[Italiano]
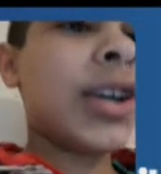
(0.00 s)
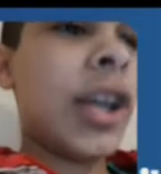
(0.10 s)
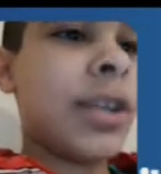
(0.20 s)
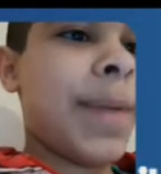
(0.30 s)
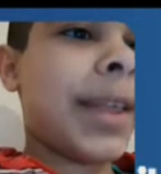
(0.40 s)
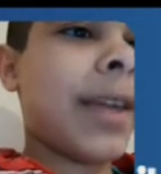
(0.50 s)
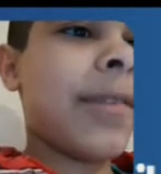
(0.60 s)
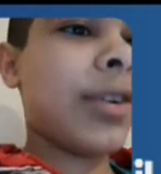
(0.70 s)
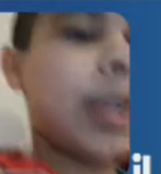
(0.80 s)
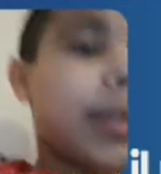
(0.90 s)
Aspetta che
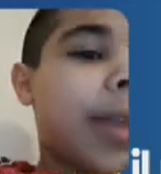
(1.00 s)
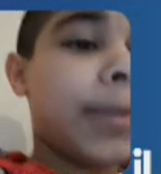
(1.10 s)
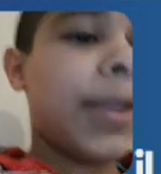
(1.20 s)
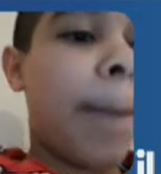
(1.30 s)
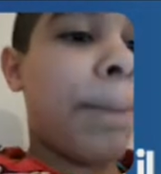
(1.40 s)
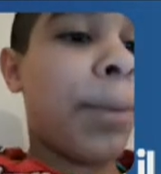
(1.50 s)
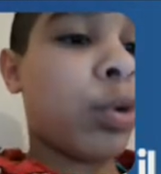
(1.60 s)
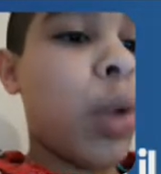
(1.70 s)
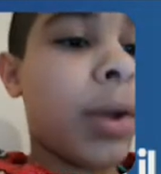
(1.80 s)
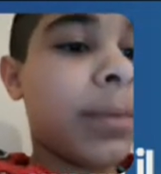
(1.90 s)
vengo da te. Dai, porco
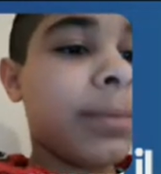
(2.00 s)
due.